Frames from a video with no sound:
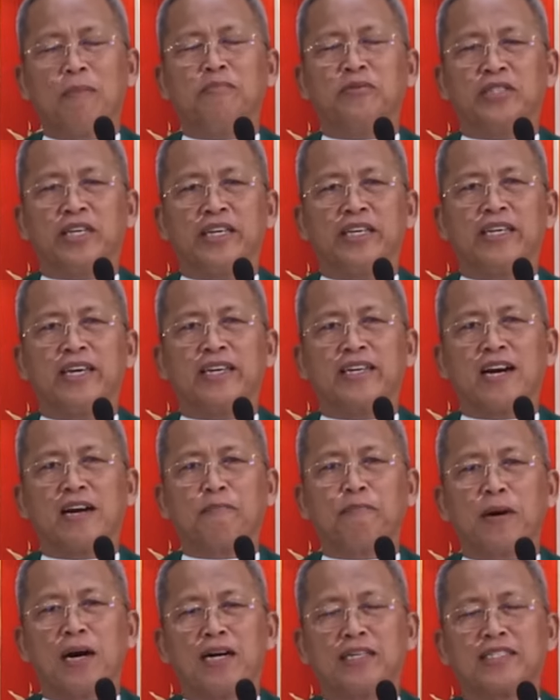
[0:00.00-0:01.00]
nya sige
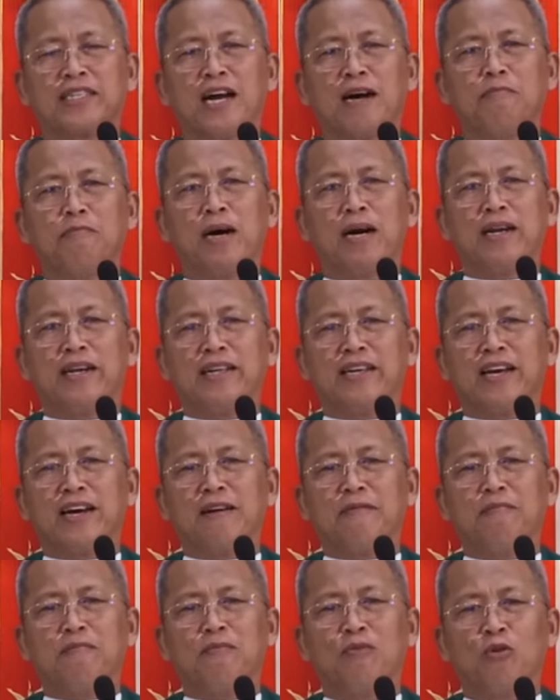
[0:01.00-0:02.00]
kag pangasaba
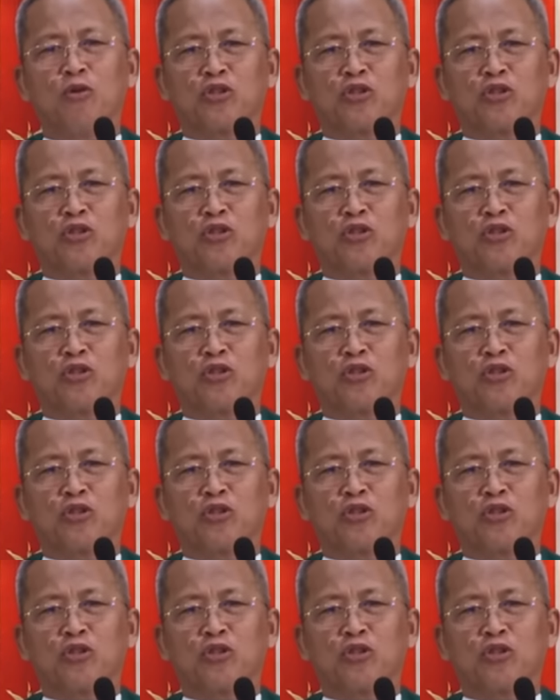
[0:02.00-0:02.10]
niya,